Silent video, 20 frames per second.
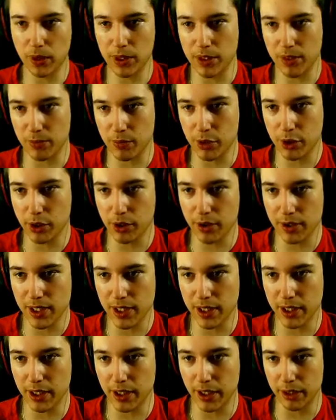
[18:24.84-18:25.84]
są trzy
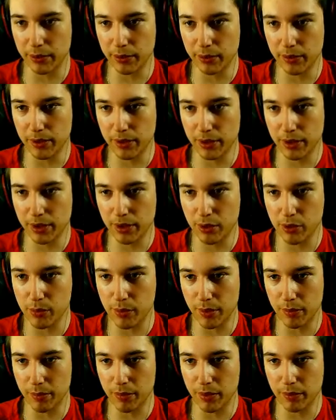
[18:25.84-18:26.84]
rodzaje jagód. Tych już
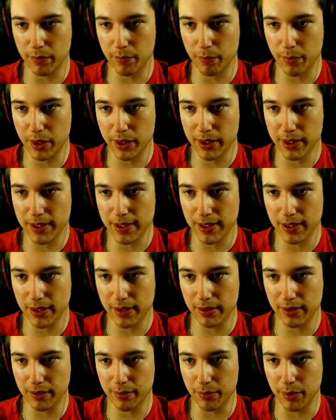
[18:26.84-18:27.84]
mam maksa,
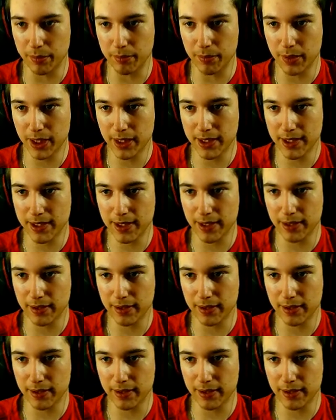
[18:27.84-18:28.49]
tych mam maksa,